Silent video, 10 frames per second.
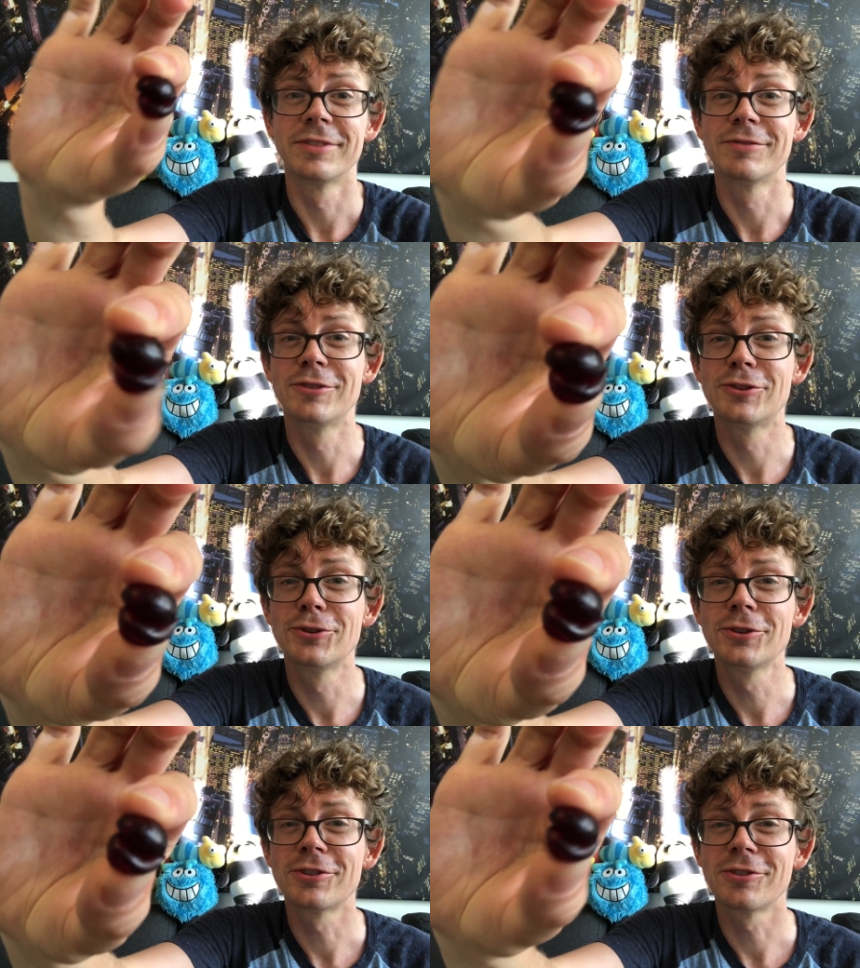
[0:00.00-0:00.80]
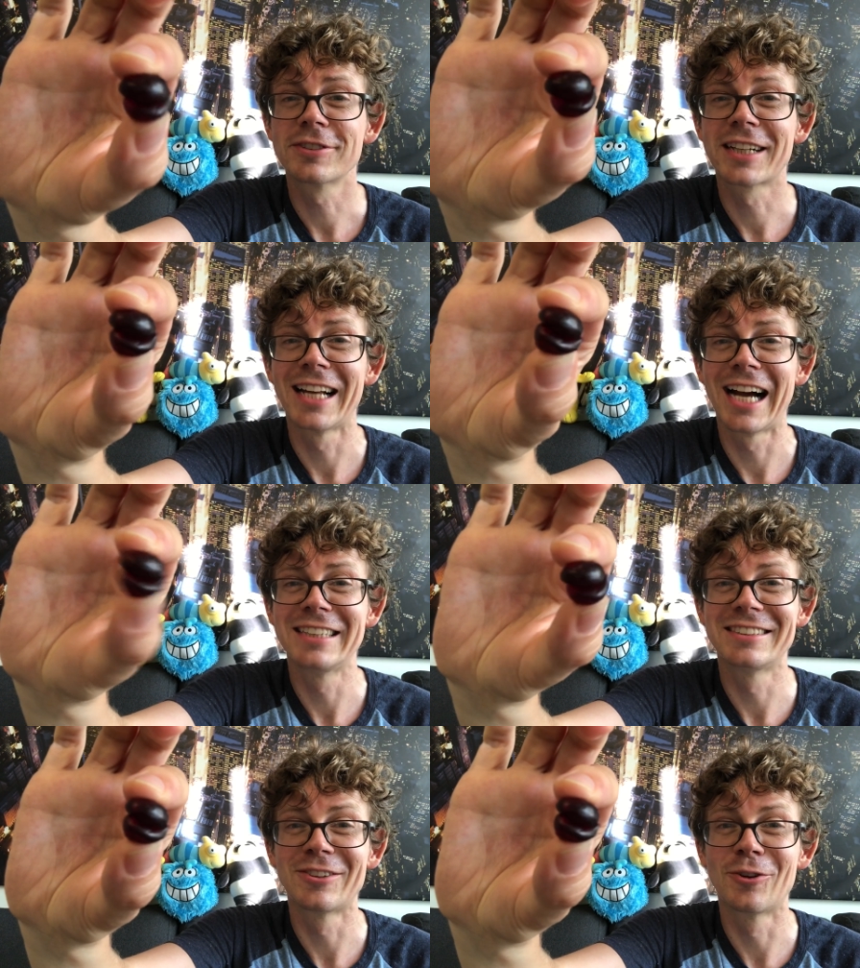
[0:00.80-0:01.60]
Wie süß und klein
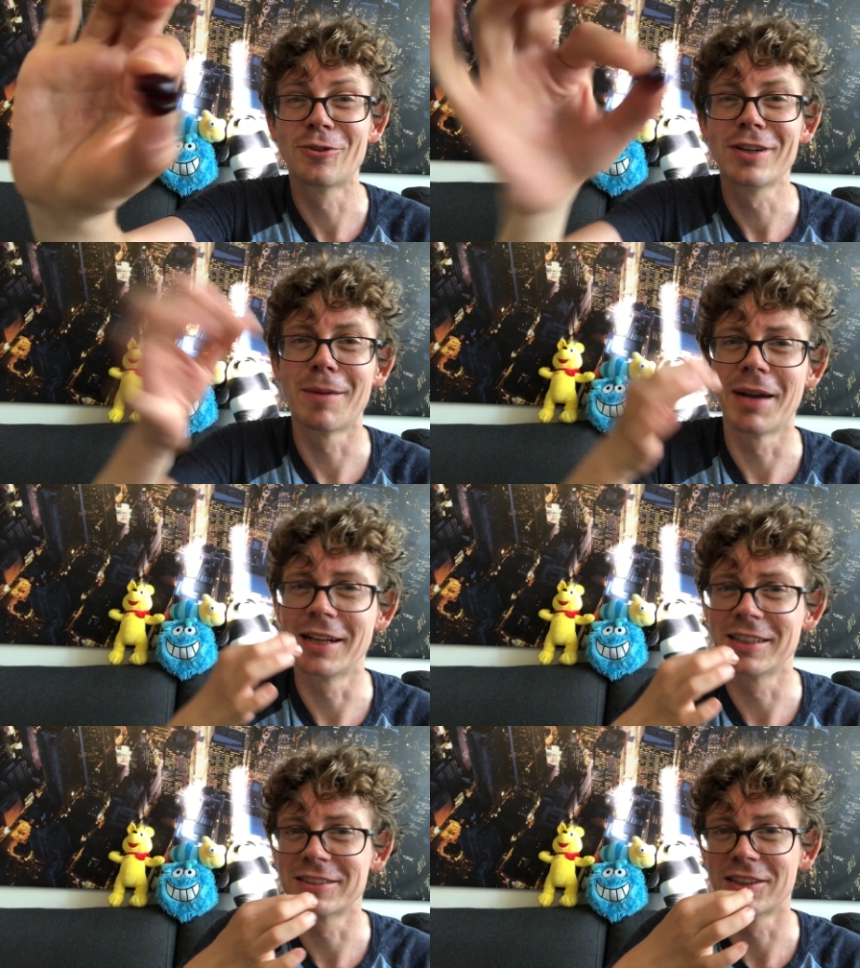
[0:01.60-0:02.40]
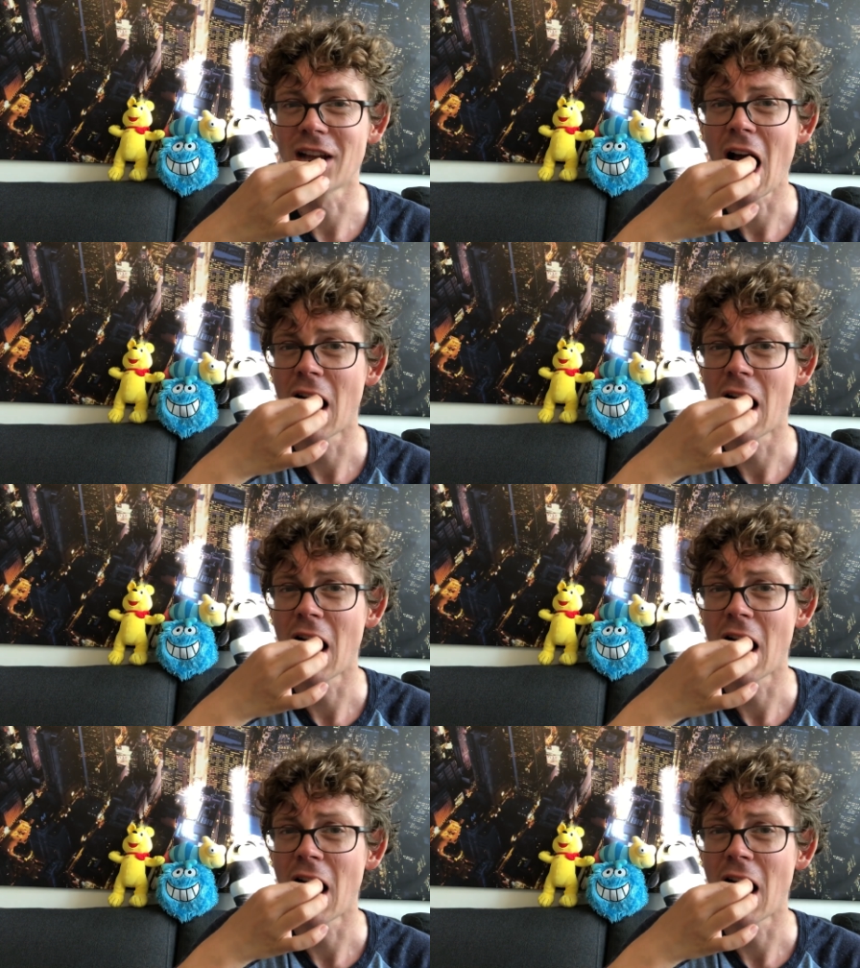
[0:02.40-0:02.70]
diese Holunderbeeren hier sind.